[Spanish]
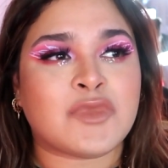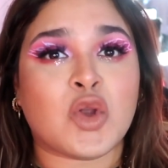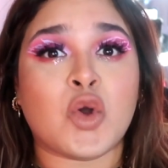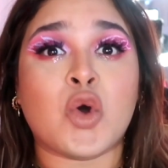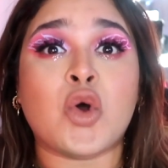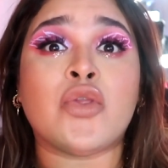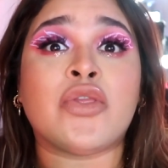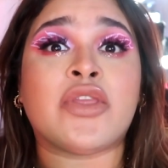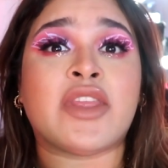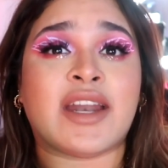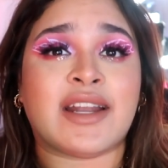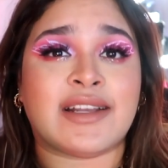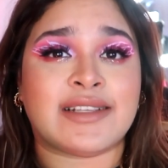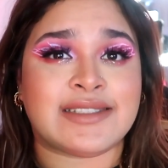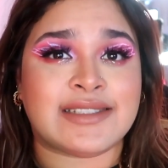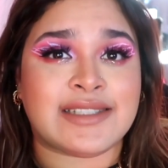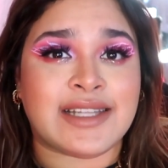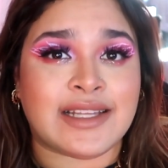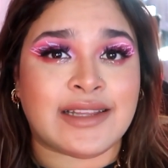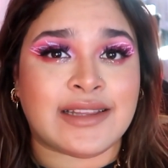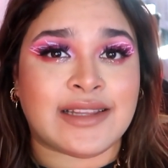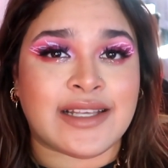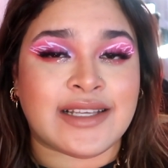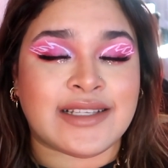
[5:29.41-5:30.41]

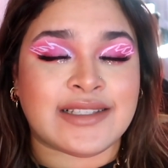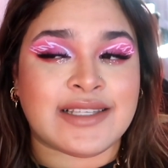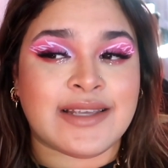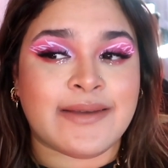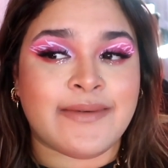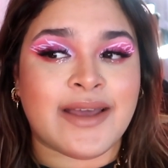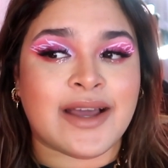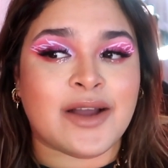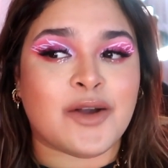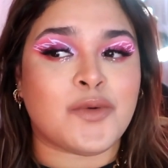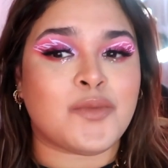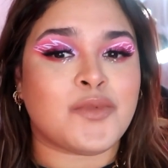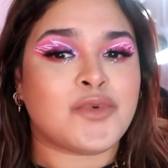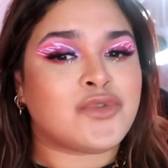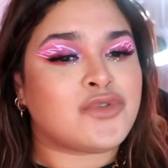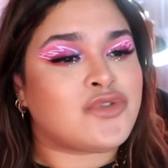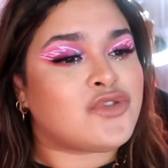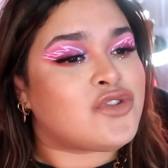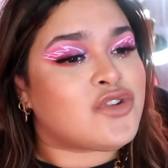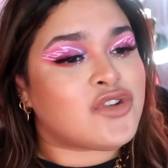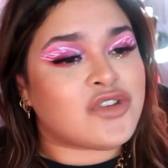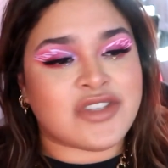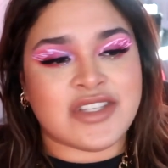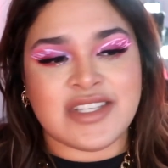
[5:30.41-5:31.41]
contrastante, se vea como
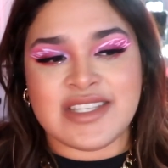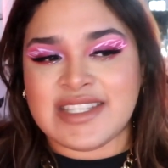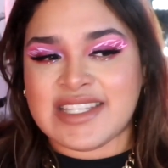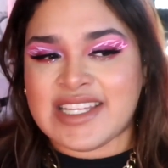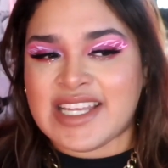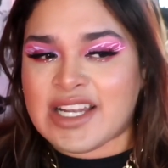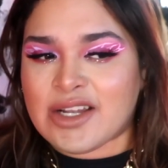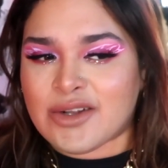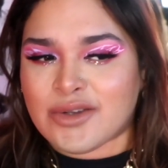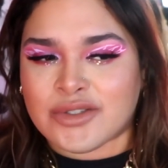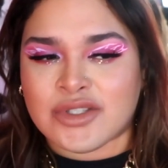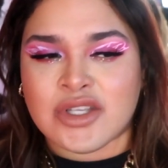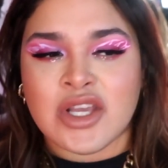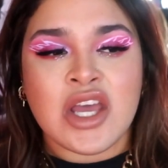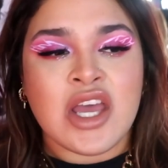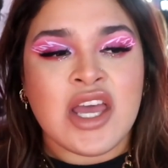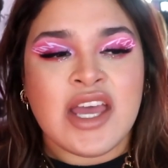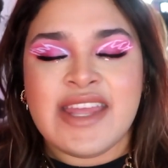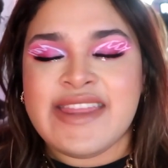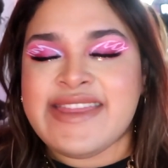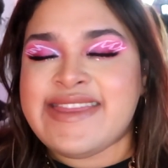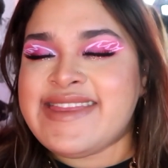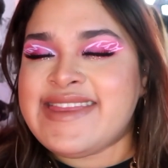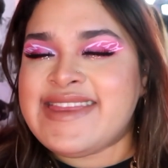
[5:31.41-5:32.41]
dos estilos,
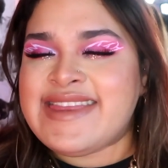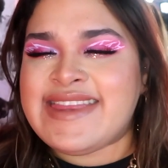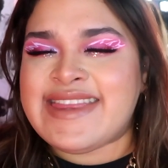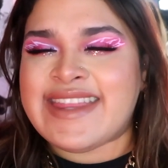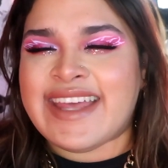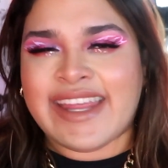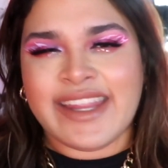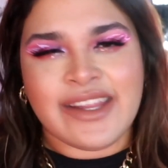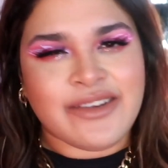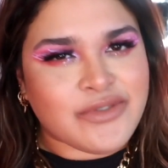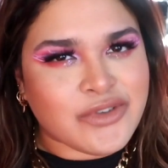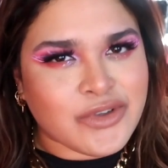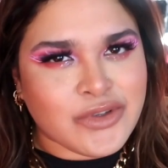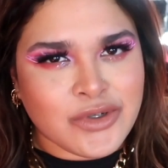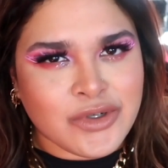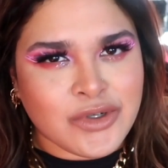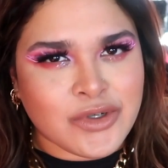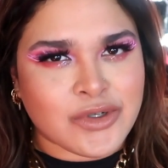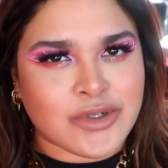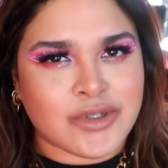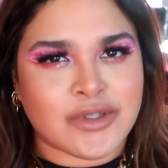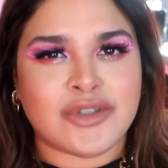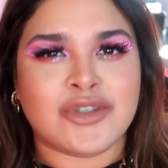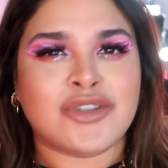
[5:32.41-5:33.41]
nada
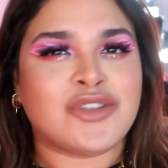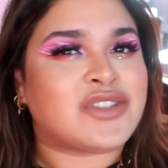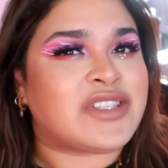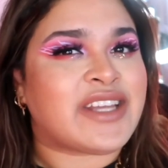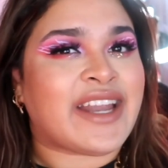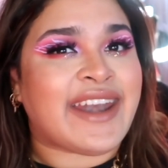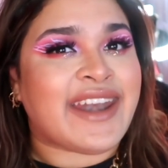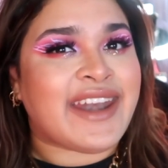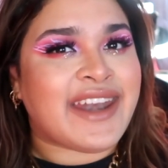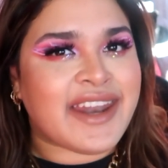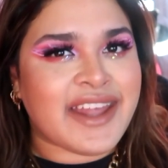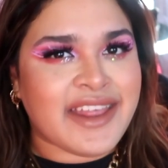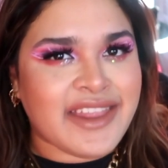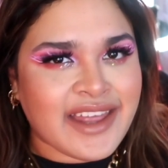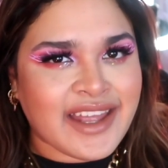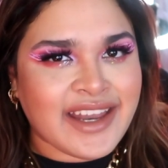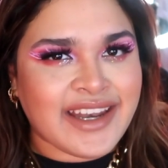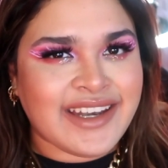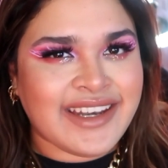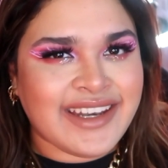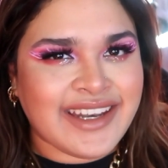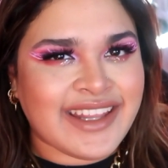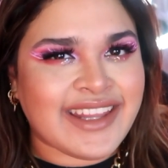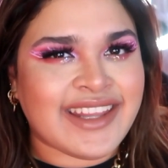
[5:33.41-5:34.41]
fodongo, o sea, nada,
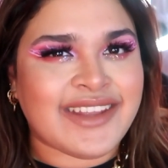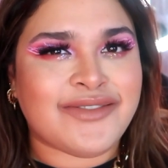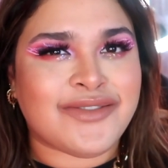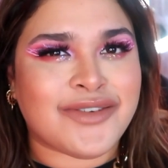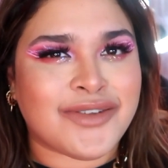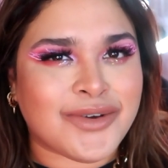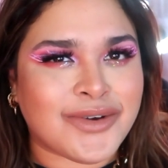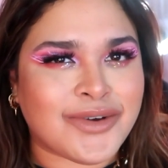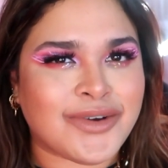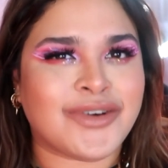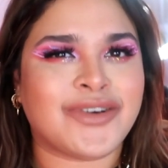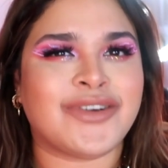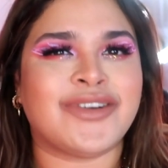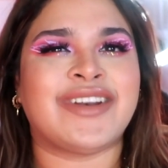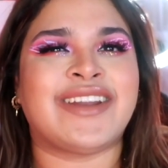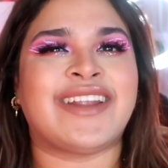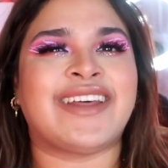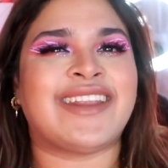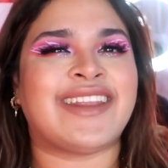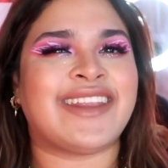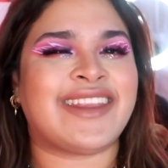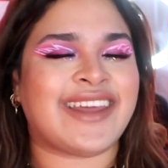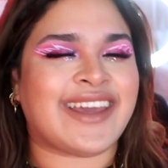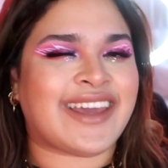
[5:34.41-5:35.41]
nada fodongo,
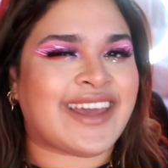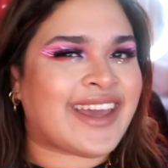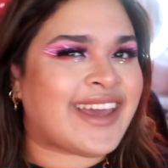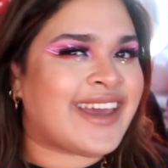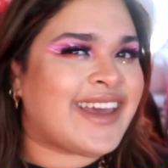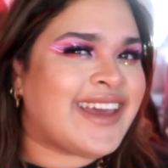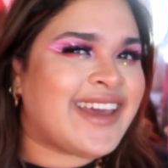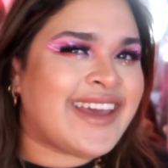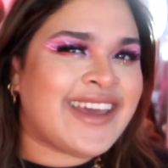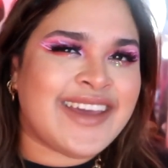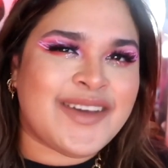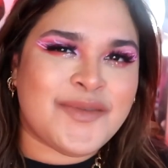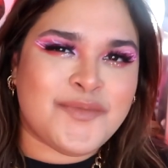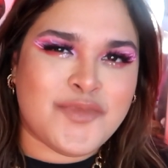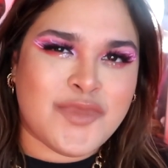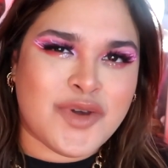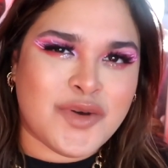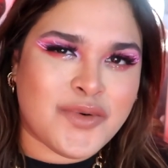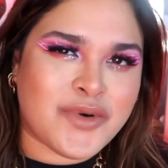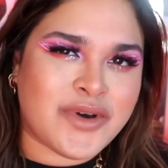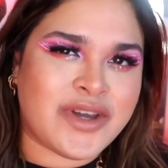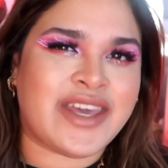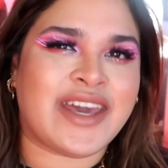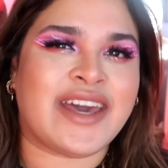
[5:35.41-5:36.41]
nada de que
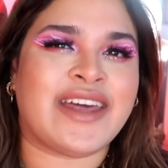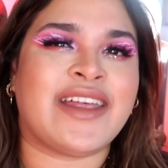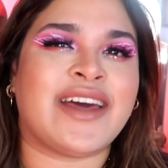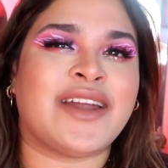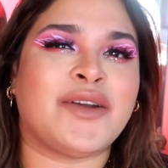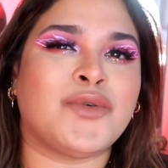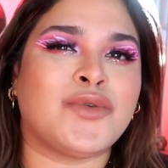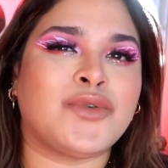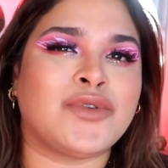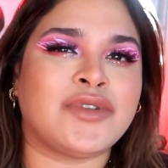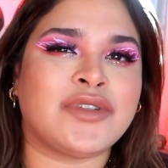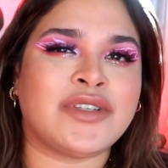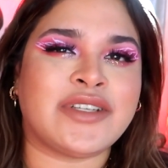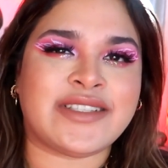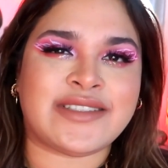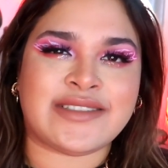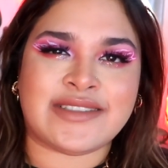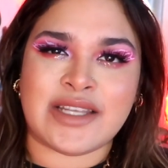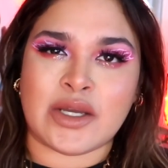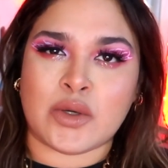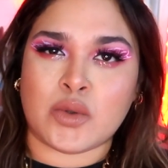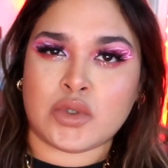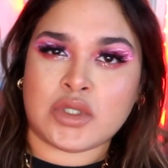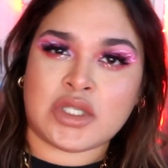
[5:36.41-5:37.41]
me voy a dar un,
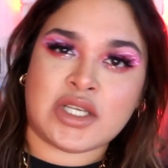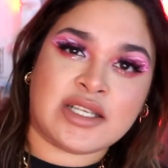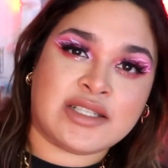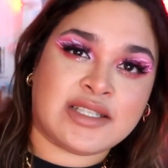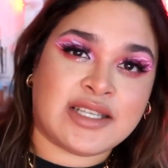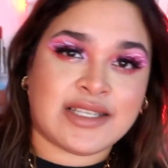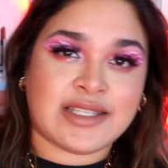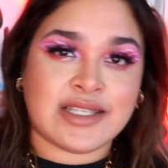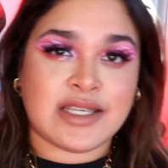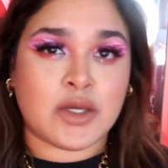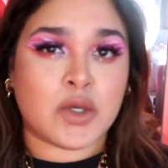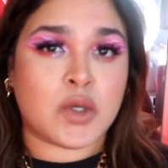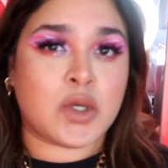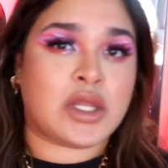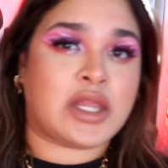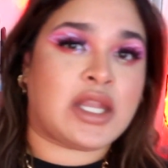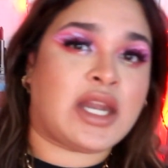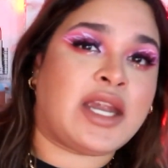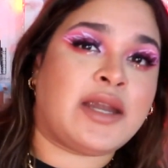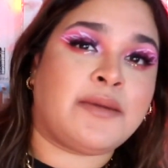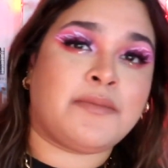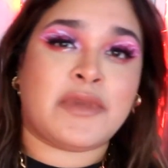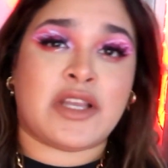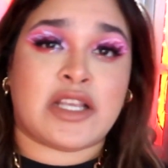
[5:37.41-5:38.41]
este, un chancecillo de
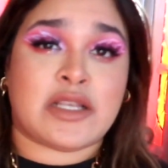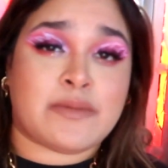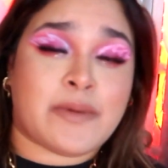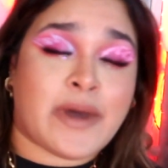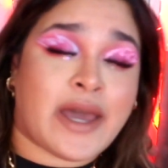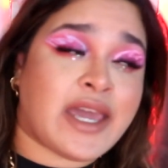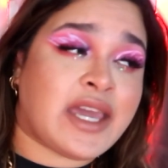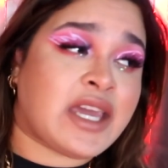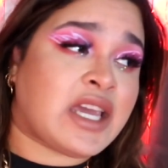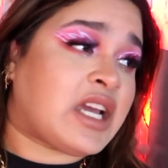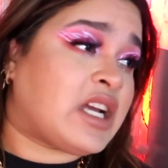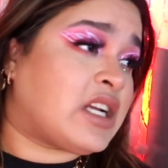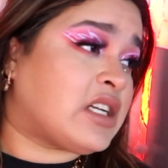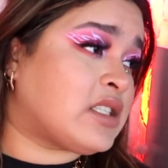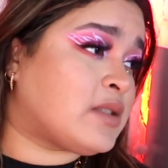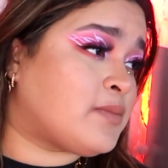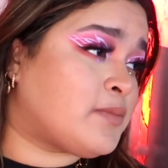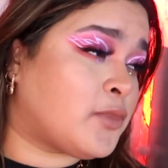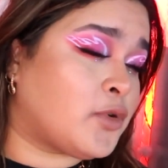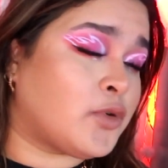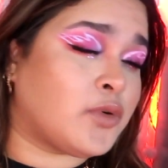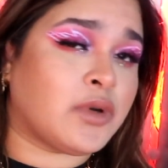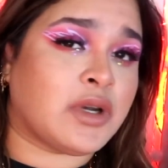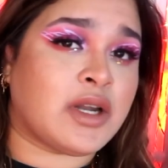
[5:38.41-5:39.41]
traer mis bikers
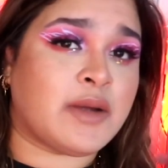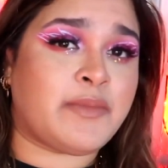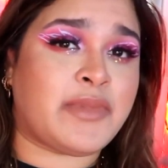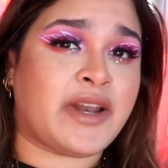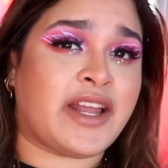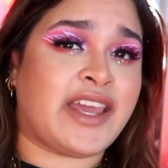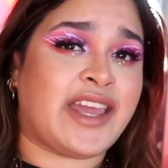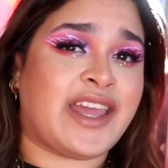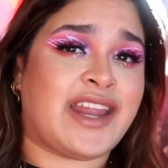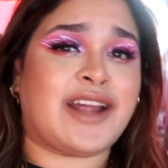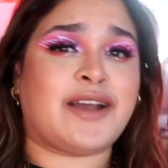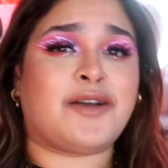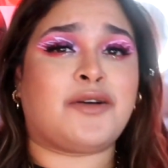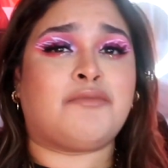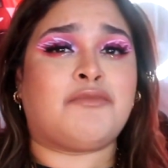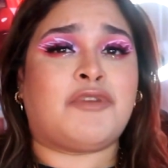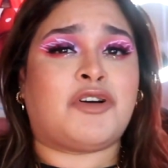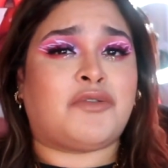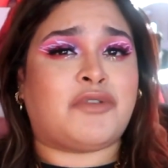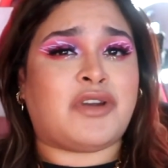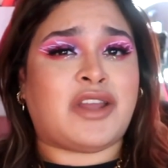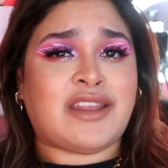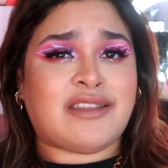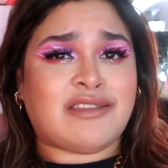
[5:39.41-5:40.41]
con una playera
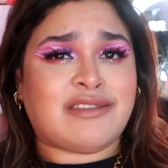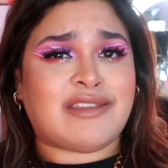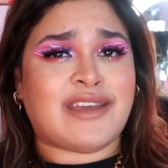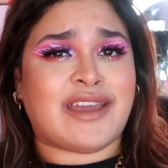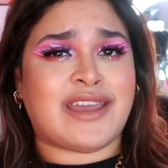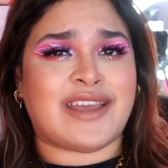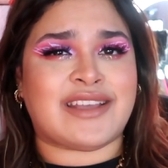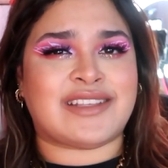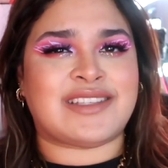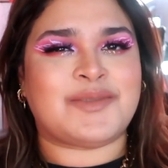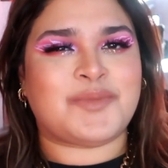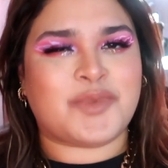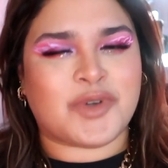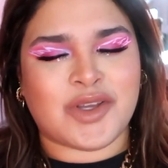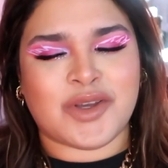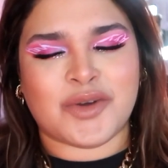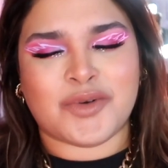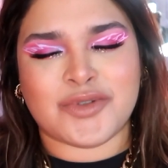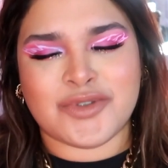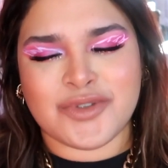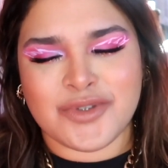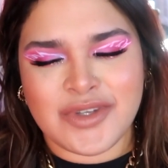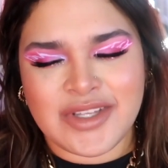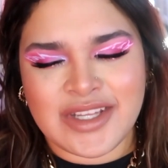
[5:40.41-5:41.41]
como ahorita y así,
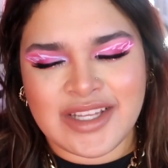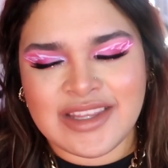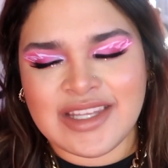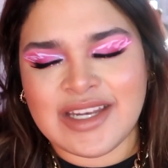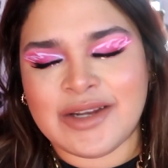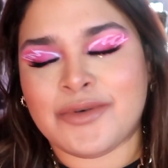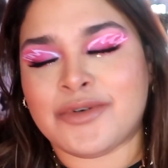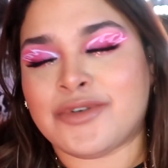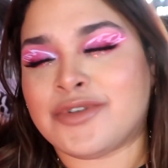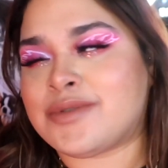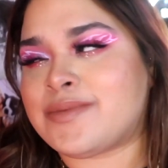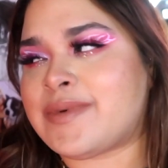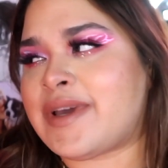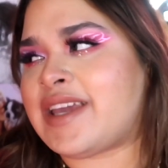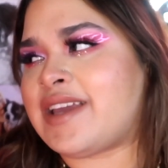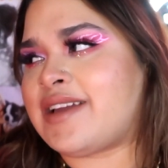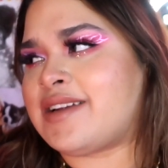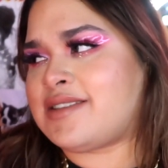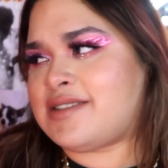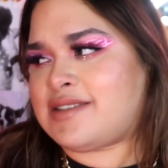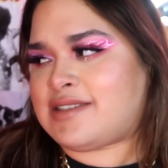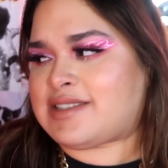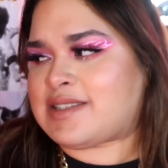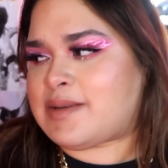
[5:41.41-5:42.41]
porque justo ahorita traigo unos
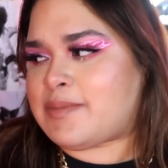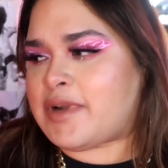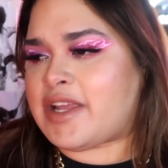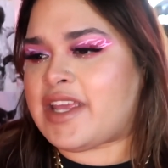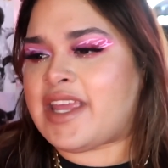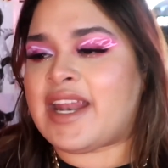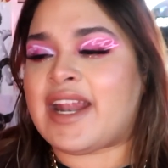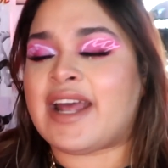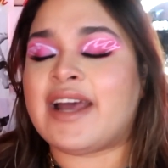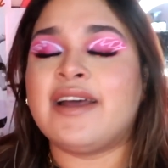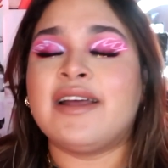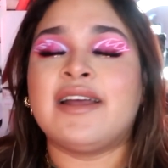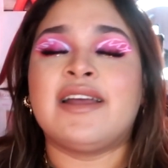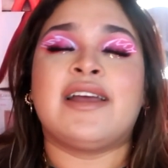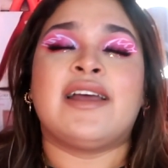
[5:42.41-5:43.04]
bikers y esta playera,